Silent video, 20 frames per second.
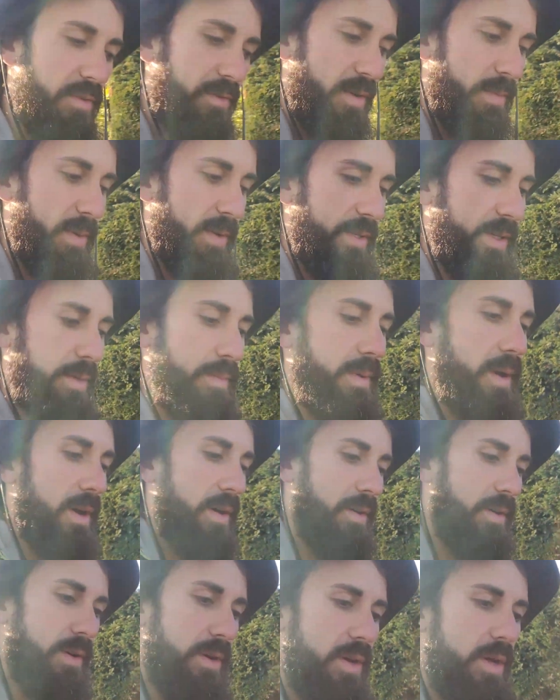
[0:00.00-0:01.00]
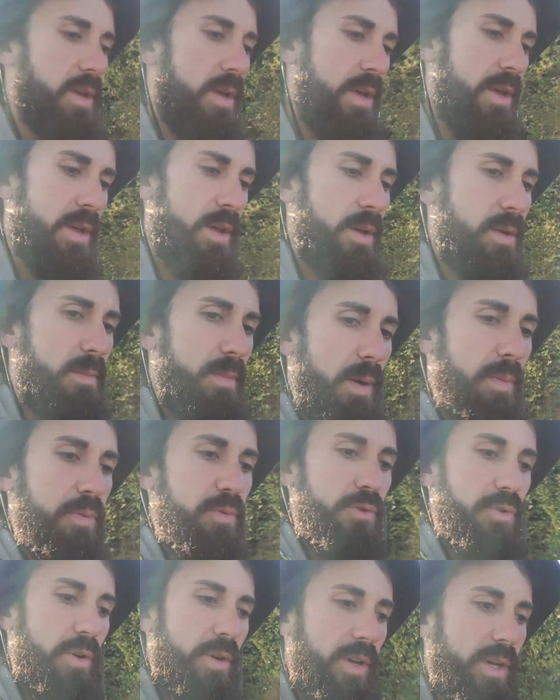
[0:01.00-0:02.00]
Hein. On va passer par, euh, par
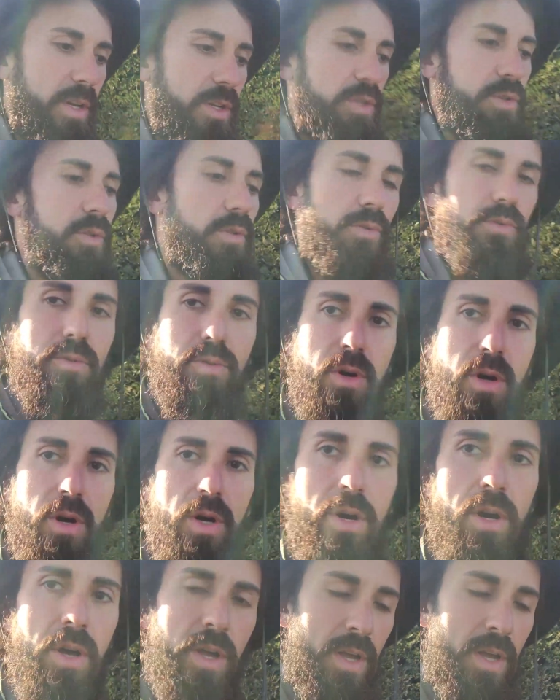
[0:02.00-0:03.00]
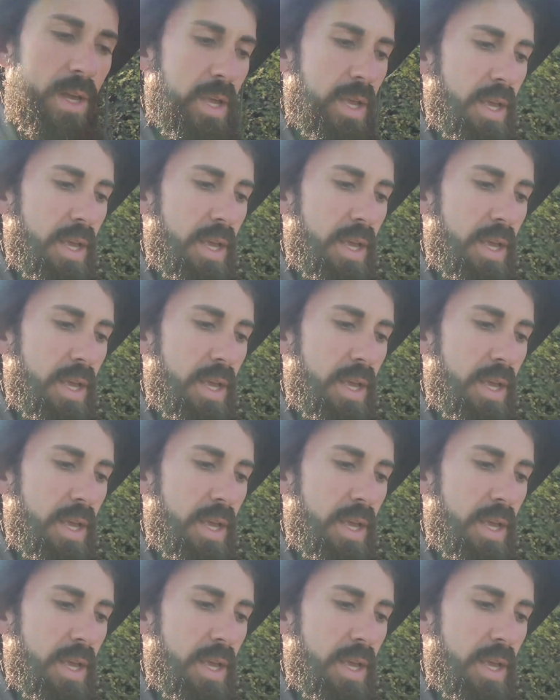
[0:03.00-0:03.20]
plusieurs régions du nord